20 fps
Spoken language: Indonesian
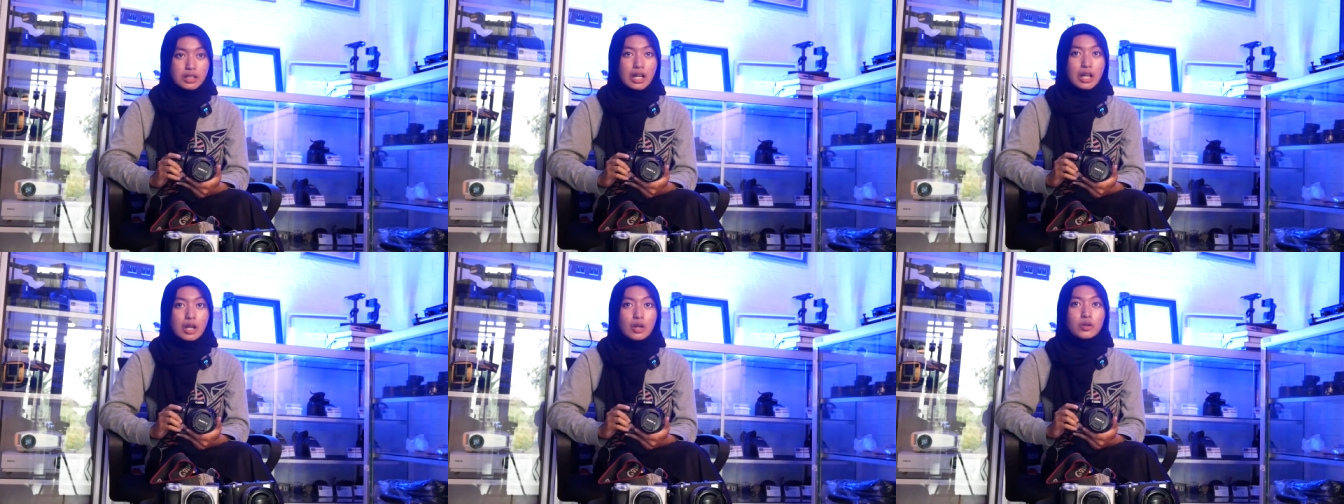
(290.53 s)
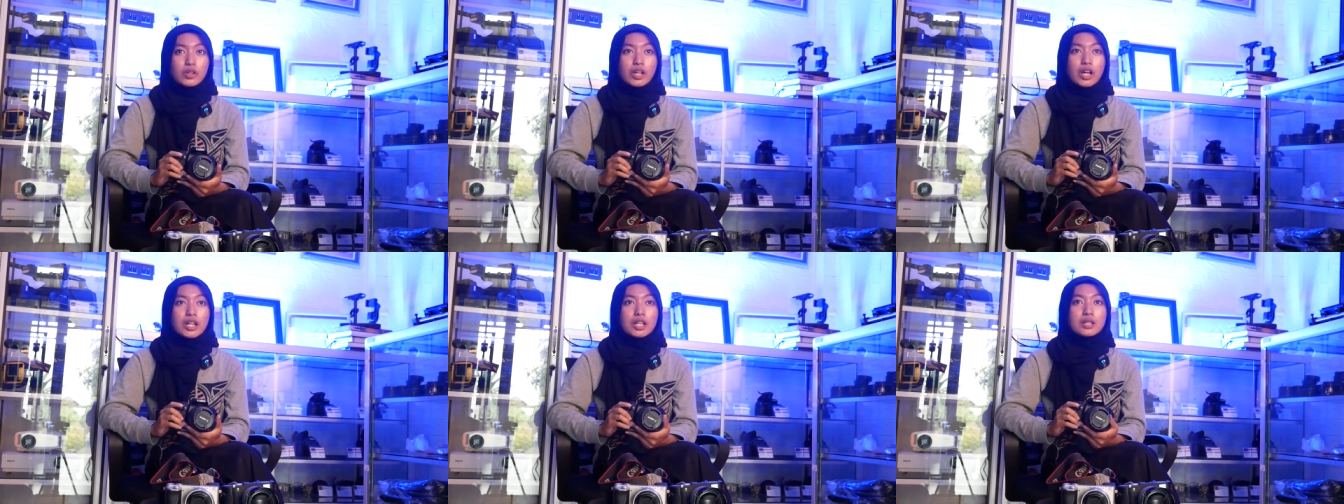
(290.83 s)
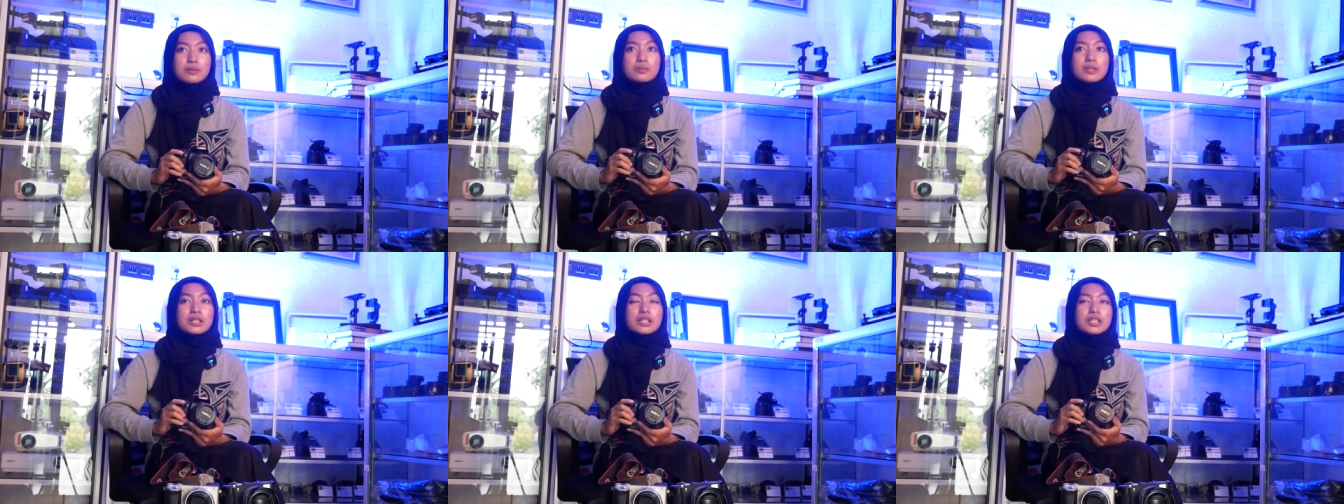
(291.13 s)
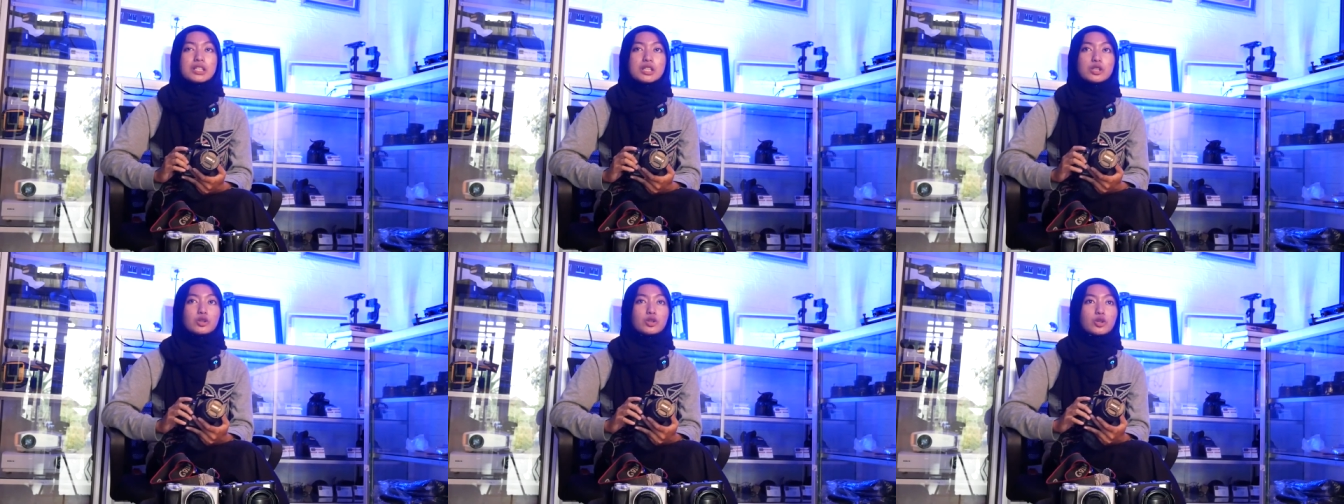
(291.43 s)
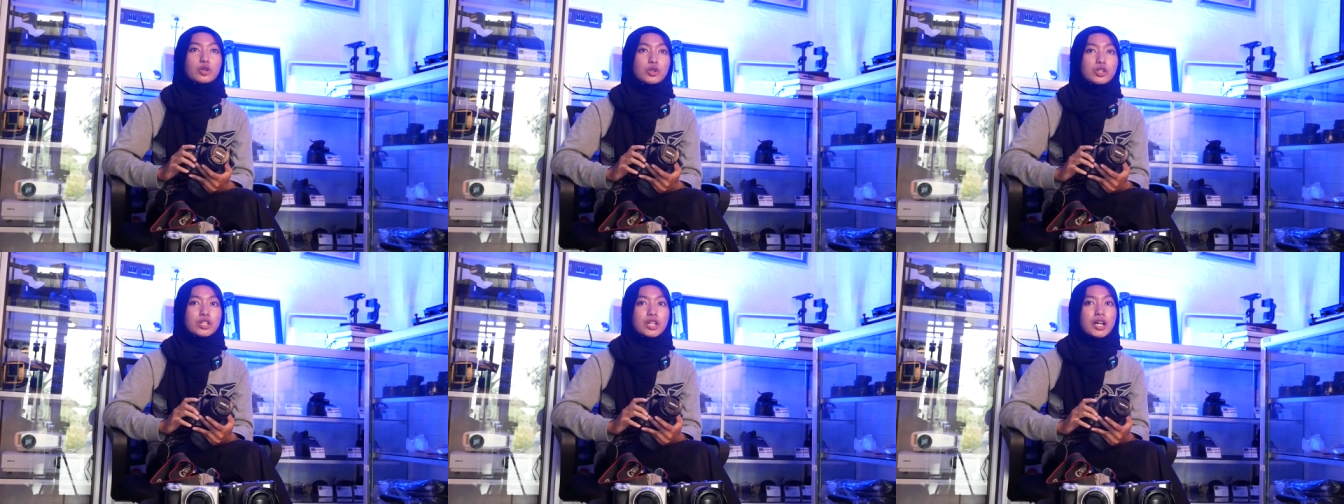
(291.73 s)
Kalau kalian beli di
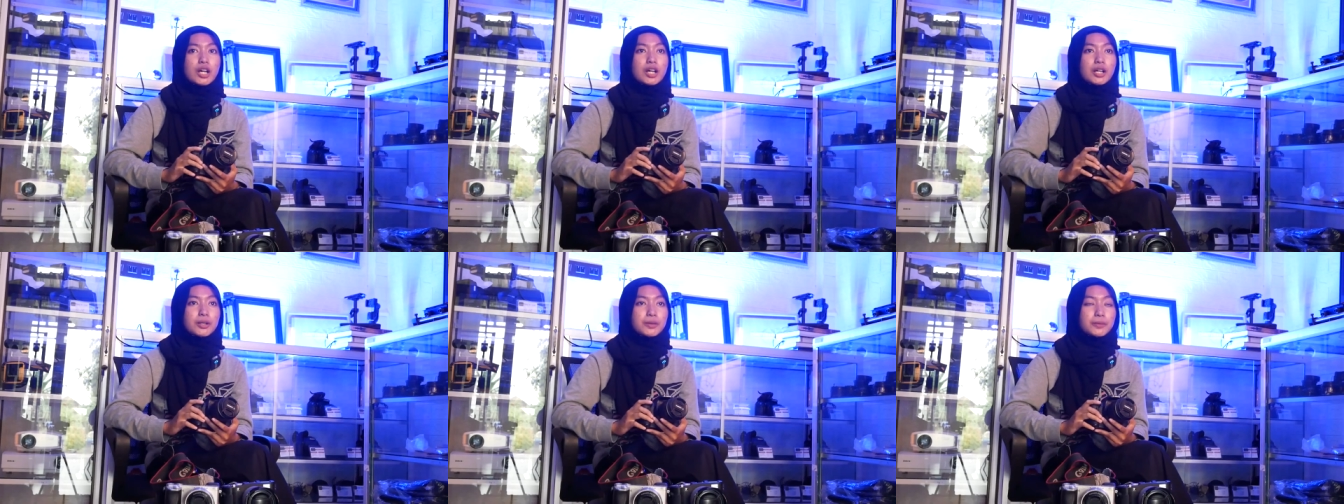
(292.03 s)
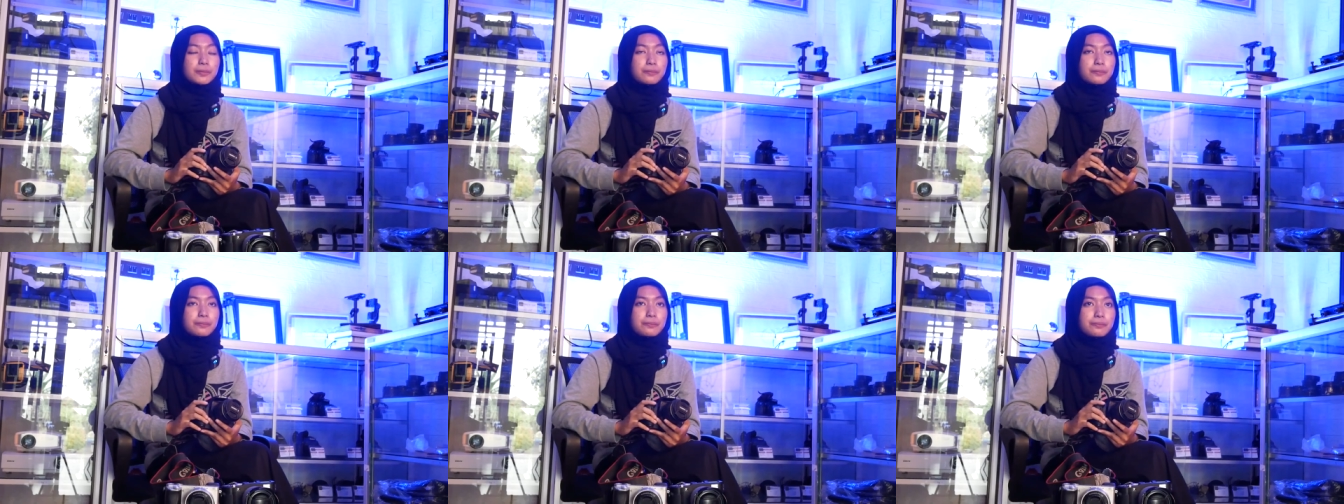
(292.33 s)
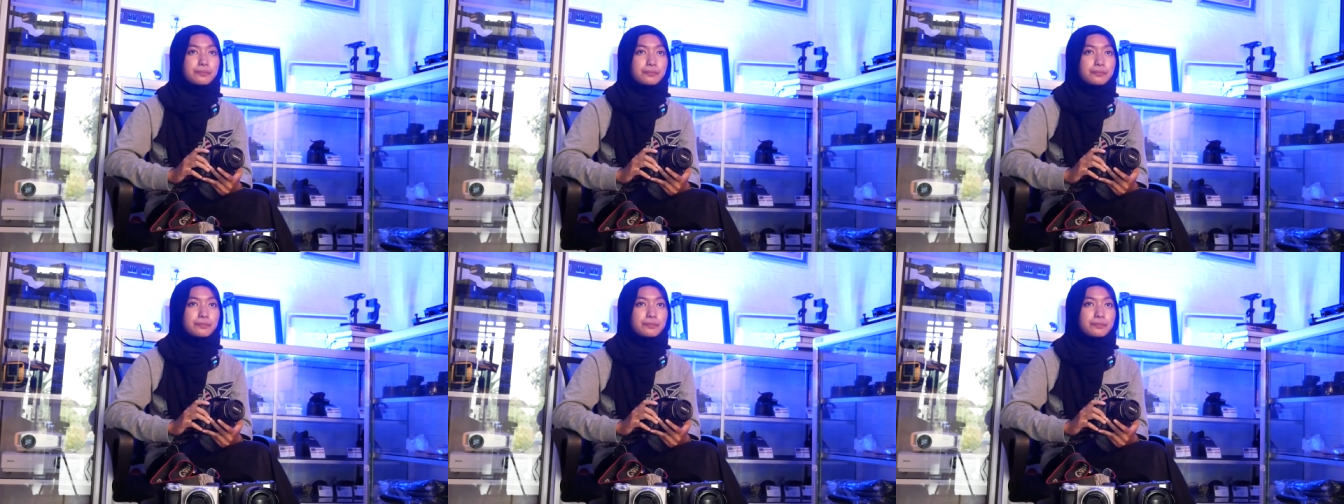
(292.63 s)
toko yang